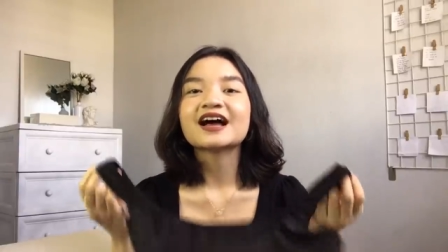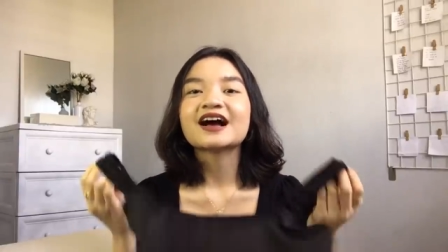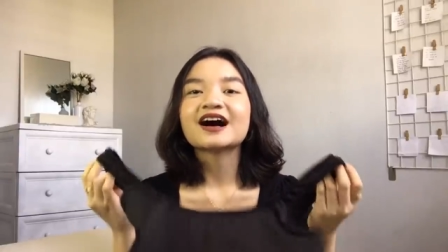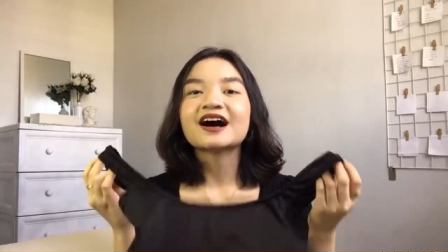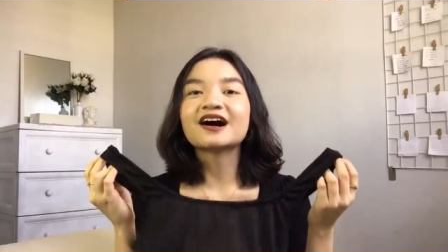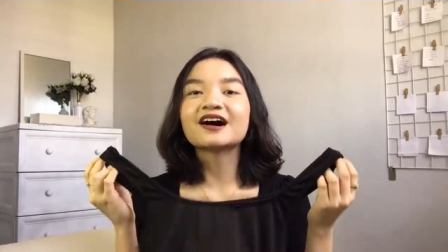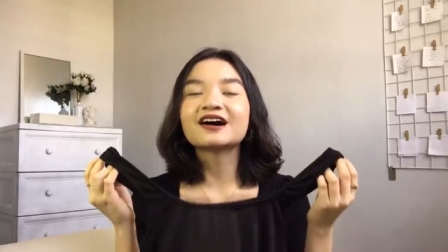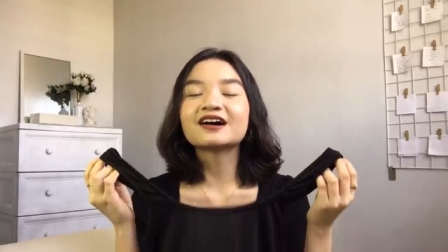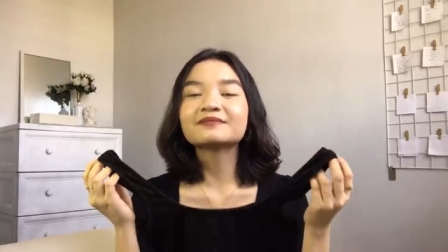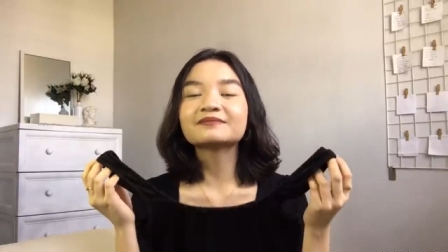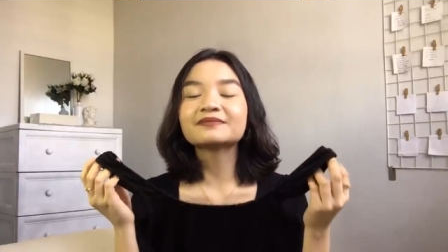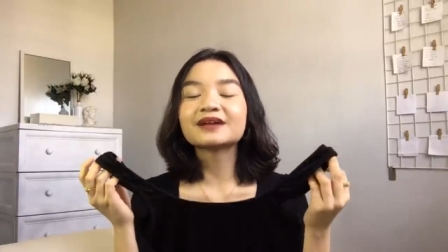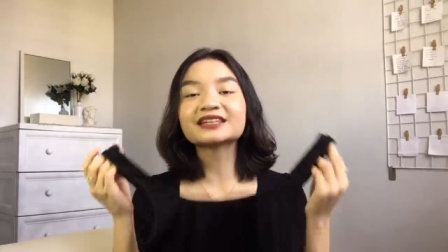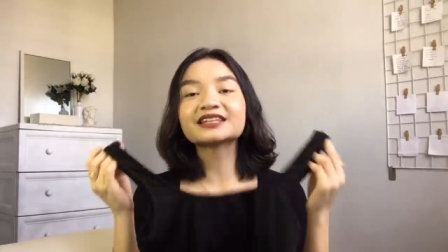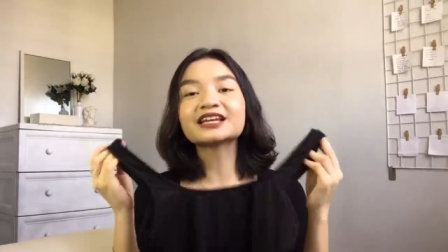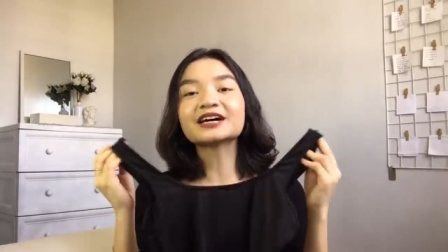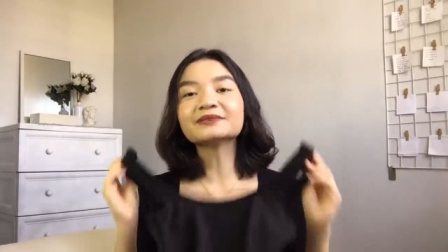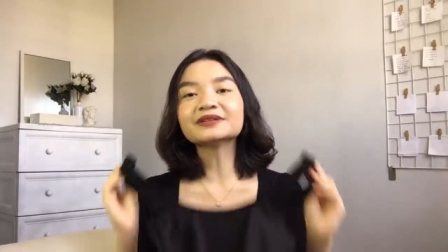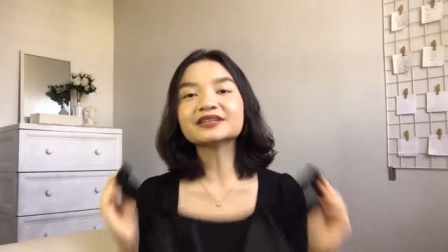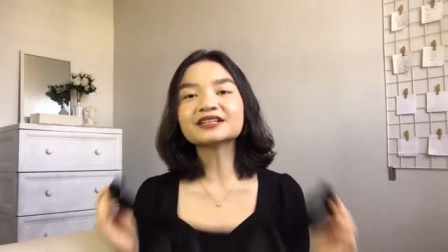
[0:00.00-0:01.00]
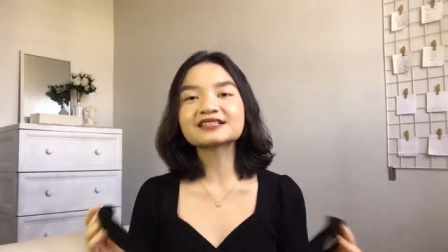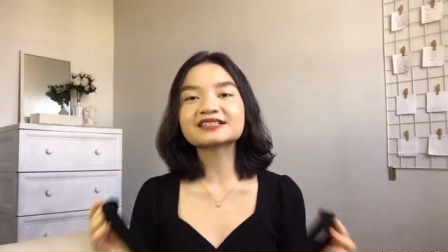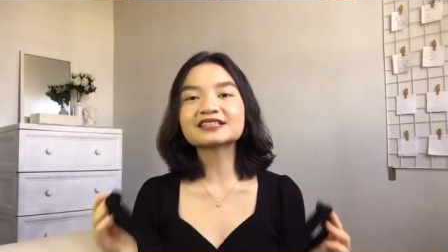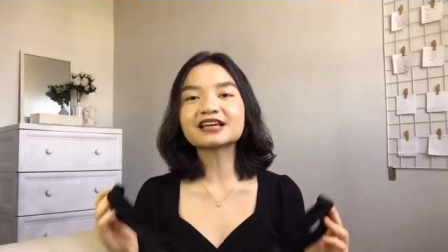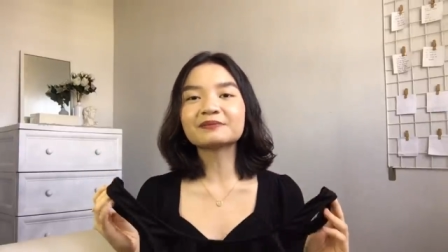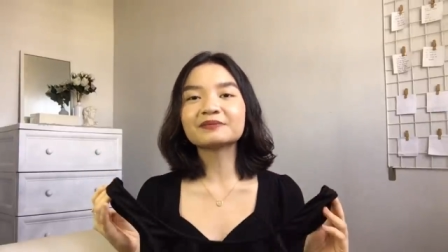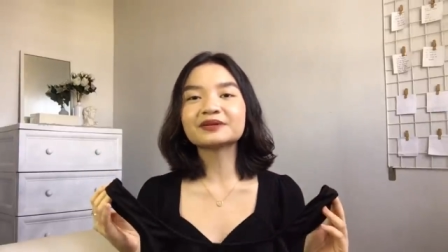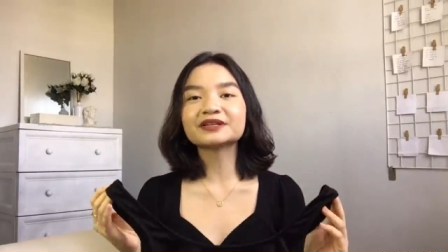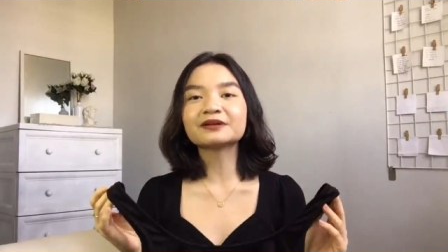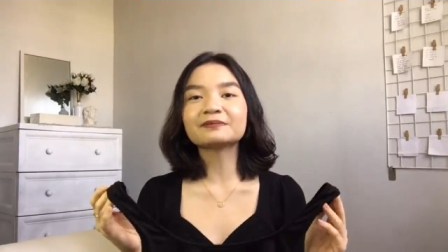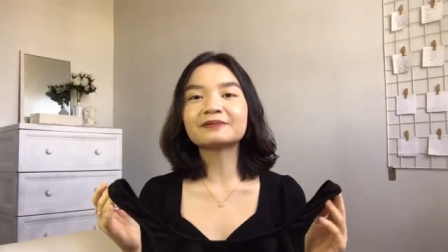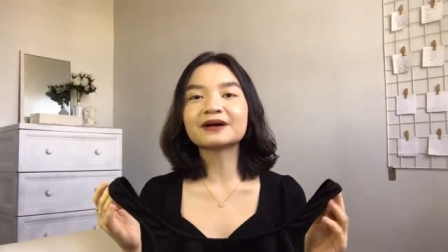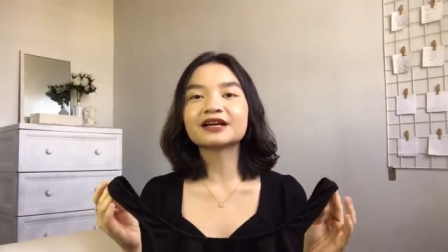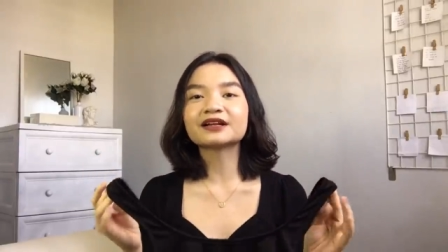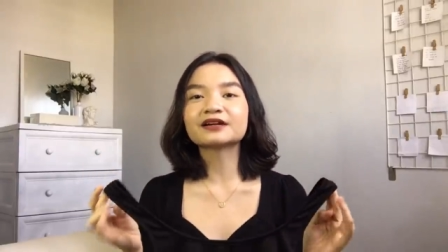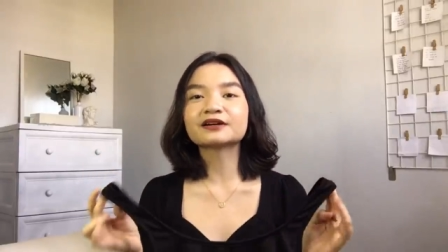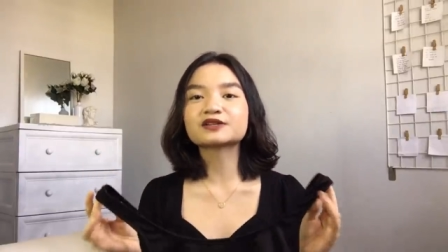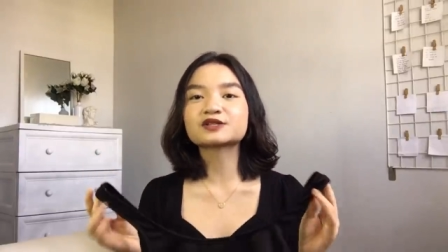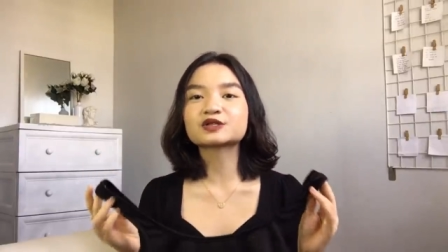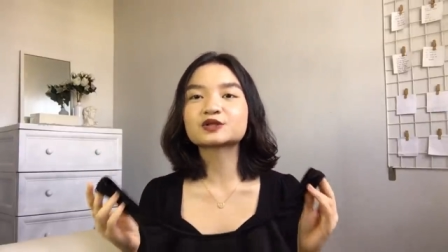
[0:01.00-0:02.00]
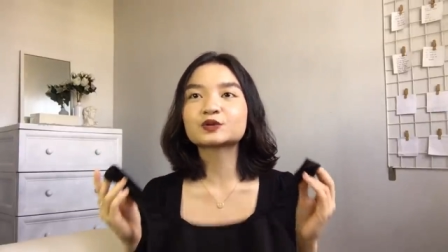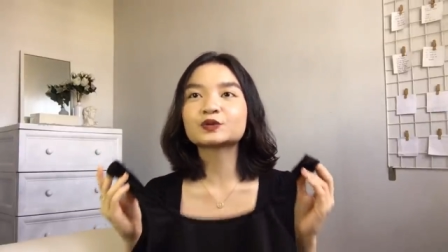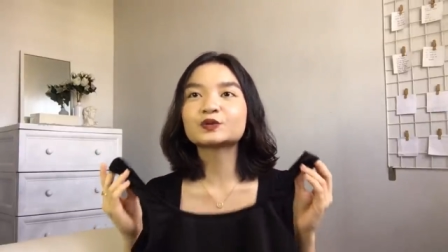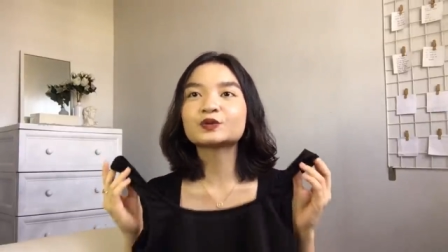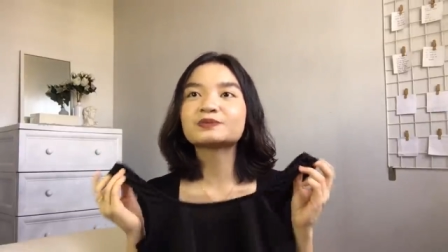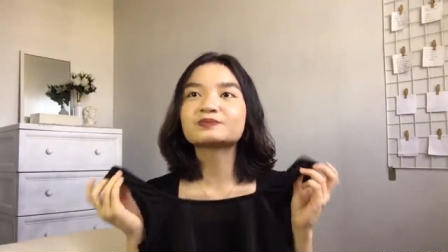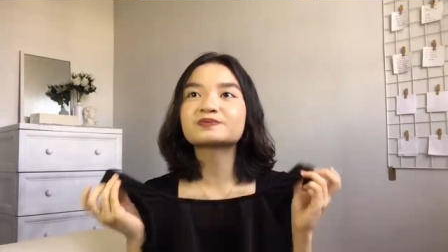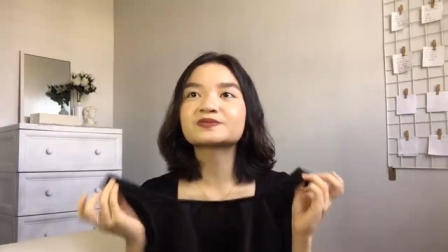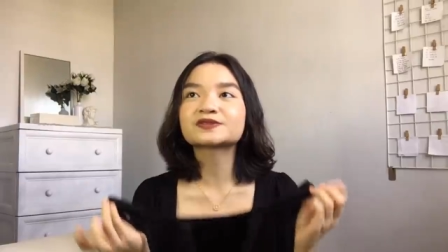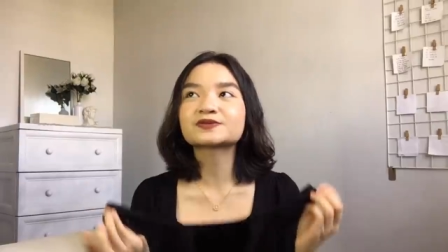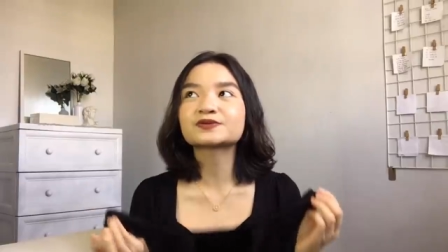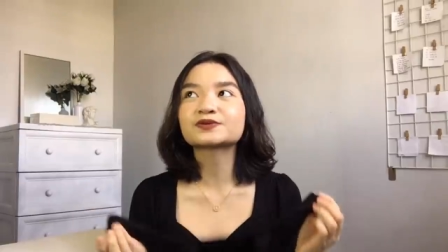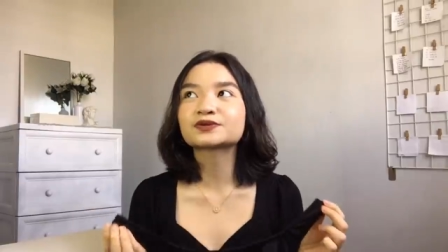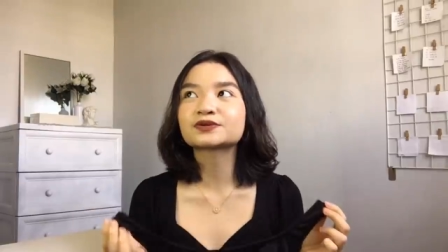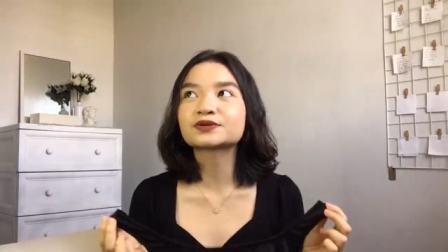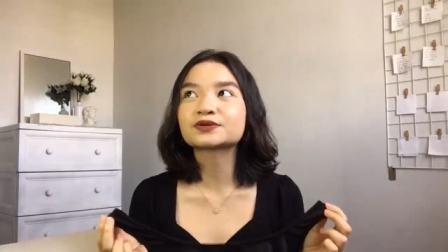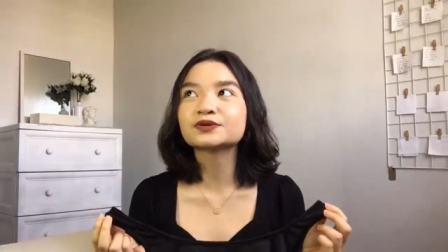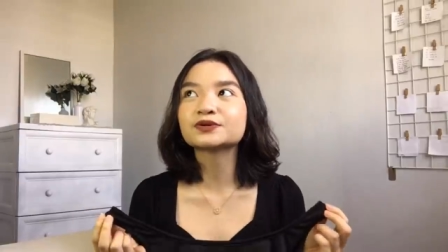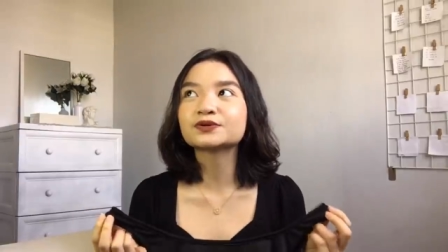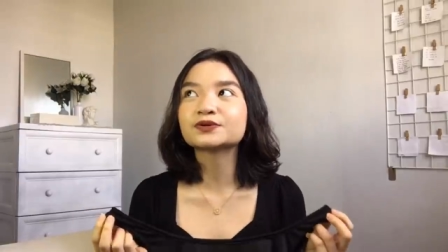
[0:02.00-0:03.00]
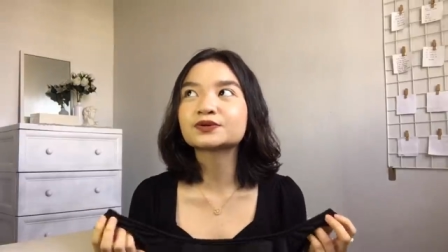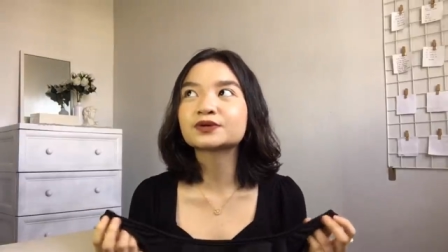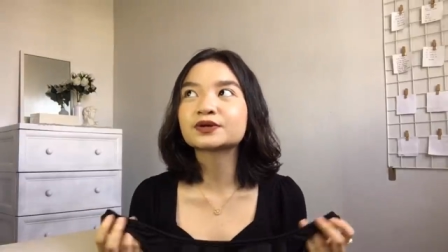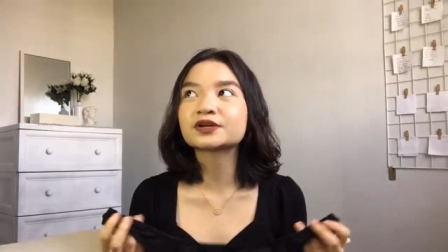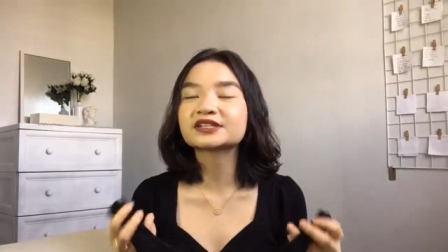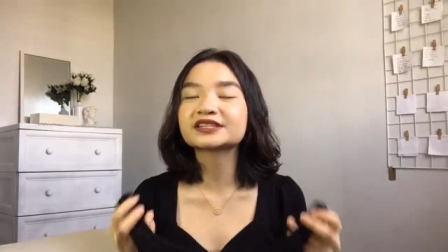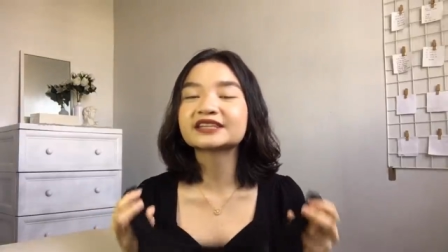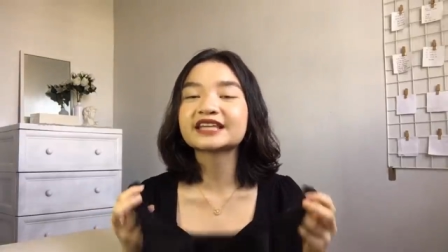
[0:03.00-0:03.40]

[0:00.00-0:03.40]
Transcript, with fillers: Um, ang dami nagsabi na parang swimsuit yung